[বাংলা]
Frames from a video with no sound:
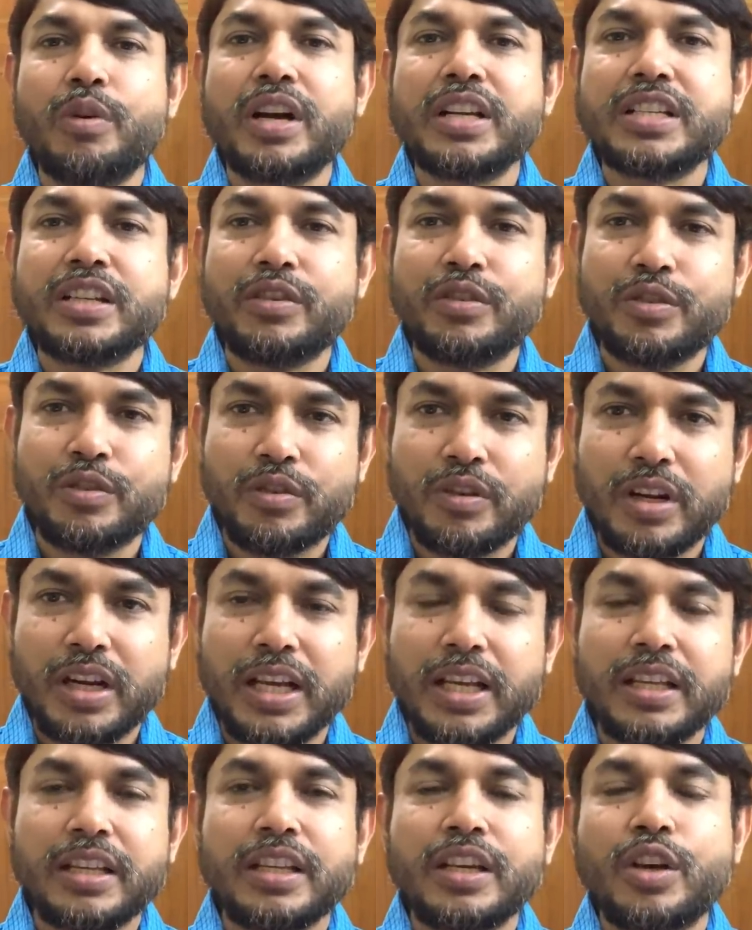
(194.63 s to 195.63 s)
ওয়াশ আউট
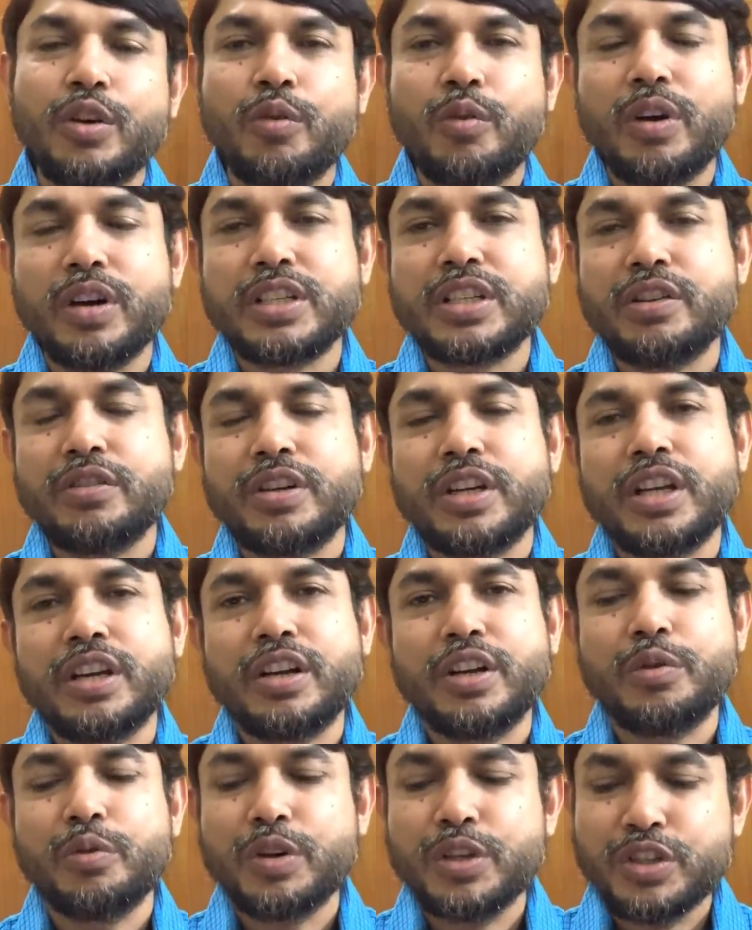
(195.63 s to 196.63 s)
করে ওয়াশ আউটটা
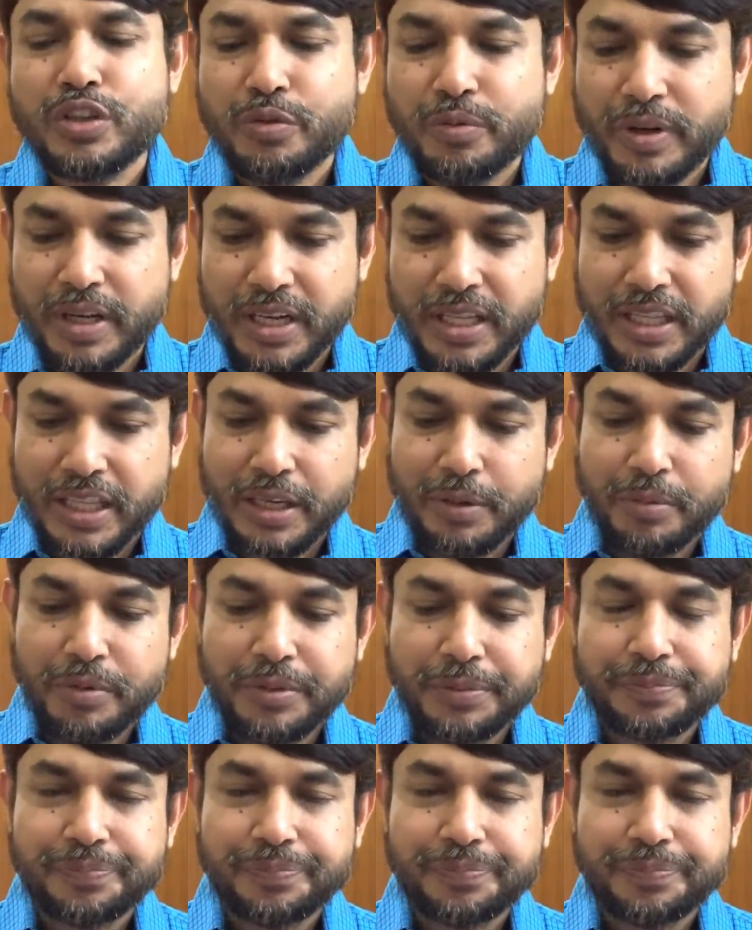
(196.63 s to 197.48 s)
হয় ওই সময়টাতে এবং